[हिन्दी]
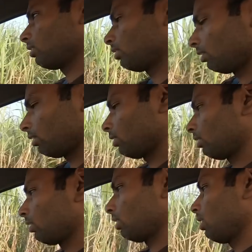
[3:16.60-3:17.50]
अभी
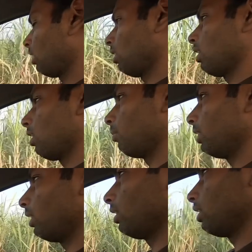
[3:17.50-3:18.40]
नहीं आ रही है अभी
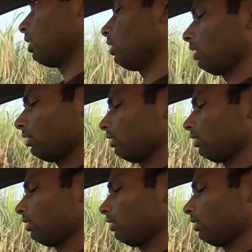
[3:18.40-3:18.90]
नहीं आ रही है